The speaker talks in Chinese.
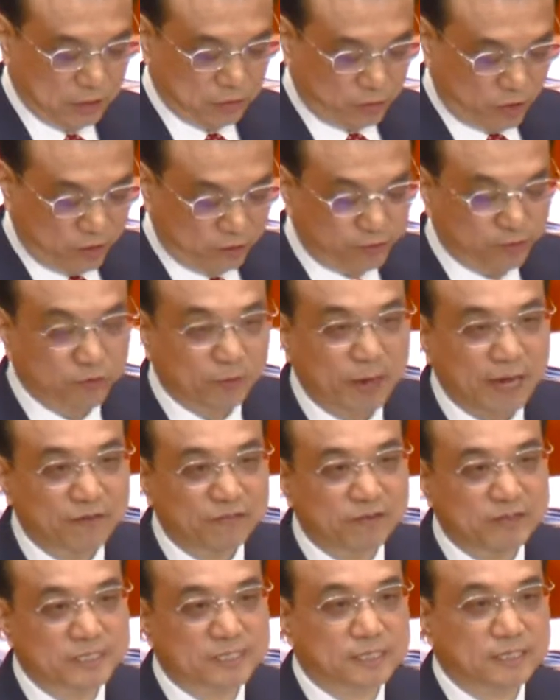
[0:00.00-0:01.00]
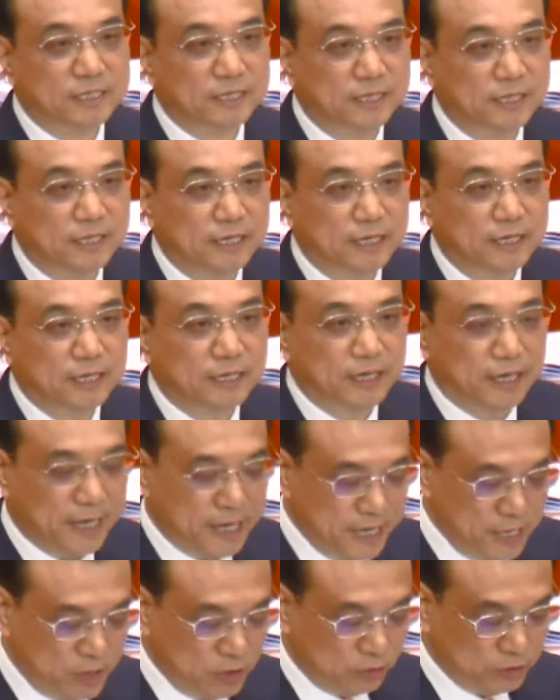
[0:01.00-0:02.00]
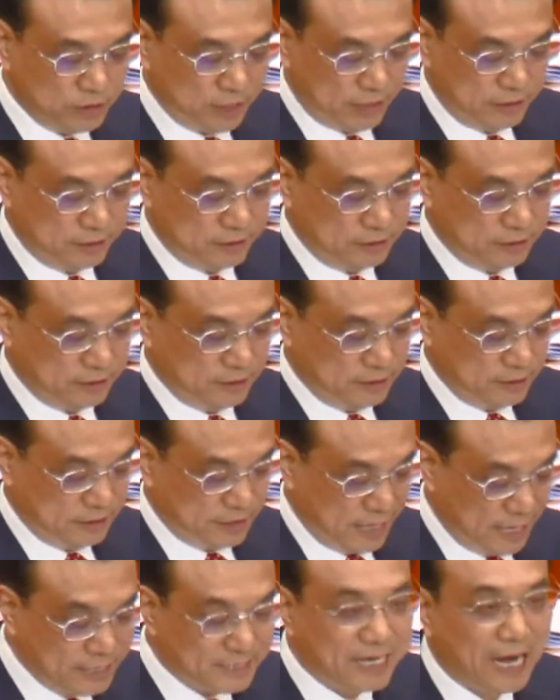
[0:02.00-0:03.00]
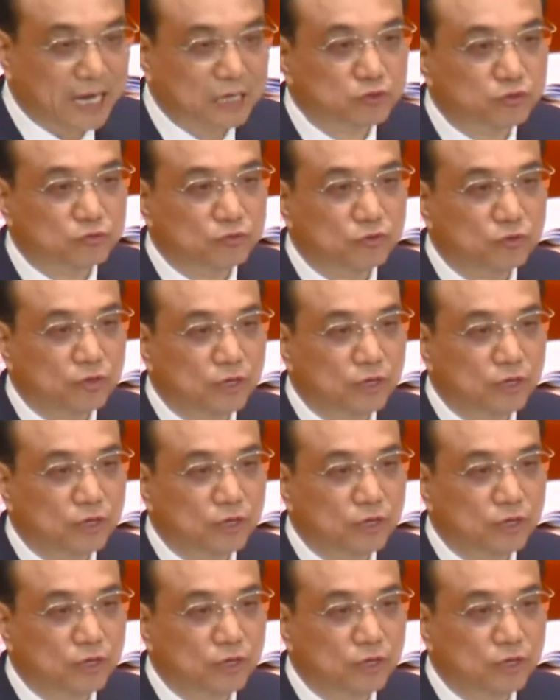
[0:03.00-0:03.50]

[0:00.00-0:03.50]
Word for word: 对腐败分子零容忍、严查处；